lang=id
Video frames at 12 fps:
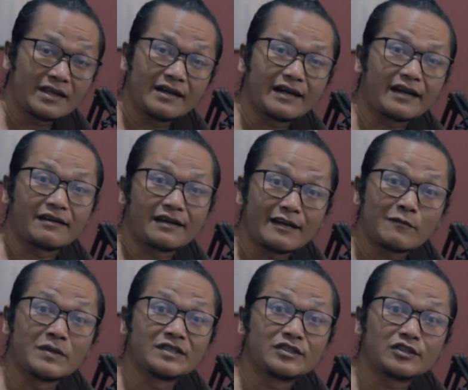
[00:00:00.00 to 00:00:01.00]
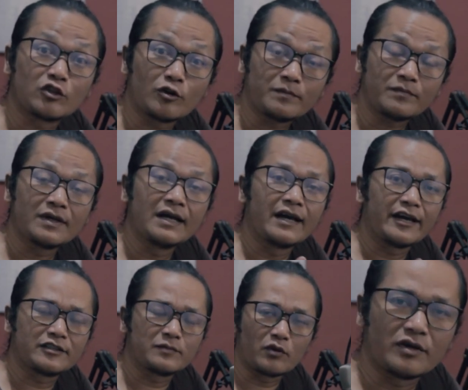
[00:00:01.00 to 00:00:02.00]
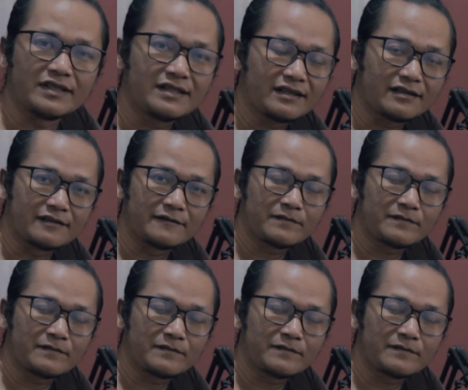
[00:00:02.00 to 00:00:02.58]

karena menstop ekspor nikel.